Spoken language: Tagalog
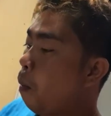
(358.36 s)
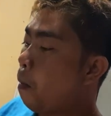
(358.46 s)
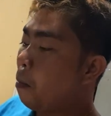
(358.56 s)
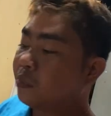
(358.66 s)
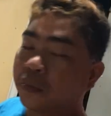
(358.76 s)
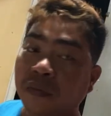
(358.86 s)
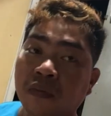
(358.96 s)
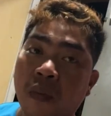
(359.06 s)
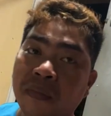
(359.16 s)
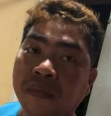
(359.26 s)
ko. Watching
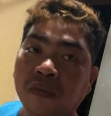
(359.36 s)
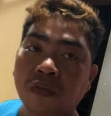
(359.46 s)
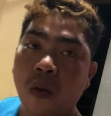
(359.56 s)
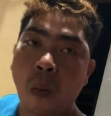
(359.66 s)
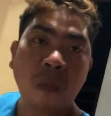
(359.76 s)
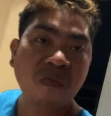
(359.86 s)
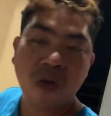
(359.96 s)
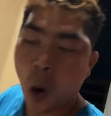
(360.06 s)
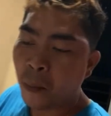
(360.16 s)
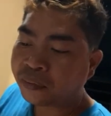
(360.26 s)
from North Carolina,
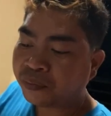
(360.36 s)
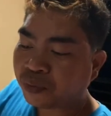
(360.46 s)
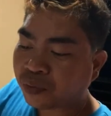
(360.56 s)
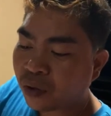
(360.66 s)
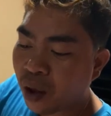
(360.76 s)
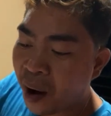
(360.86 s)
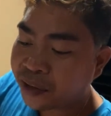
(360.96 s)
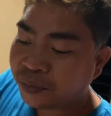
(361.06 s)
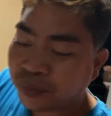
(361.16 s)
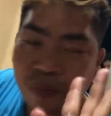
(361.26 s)
USA, si Ma'am
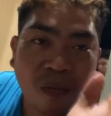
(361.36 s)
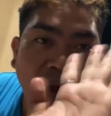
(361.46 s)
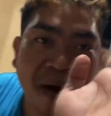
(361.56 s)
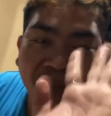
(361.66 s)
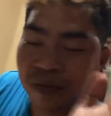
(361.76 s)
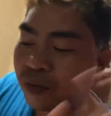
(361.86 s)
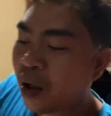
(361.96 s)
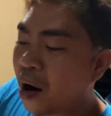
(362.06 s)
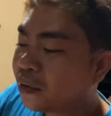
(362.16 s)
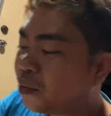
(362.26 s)
Charo Von
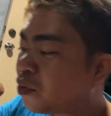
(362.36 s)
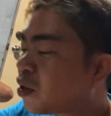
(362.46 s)
Steren.